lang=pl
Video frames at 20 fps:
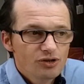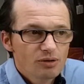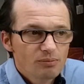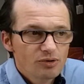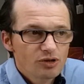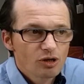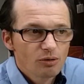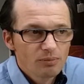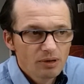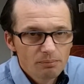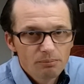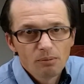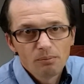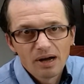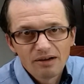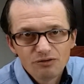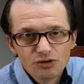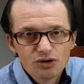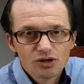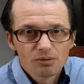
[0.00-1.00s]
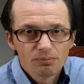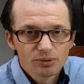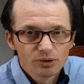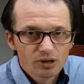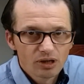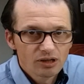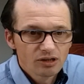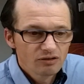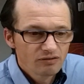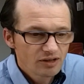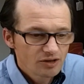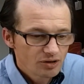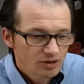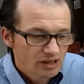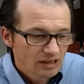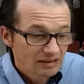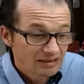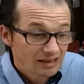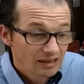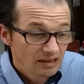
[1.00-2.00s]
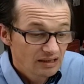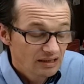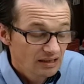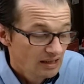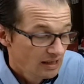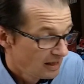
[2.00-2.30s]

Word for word: żeby sobie pobawić się, potrenować i tak dalej.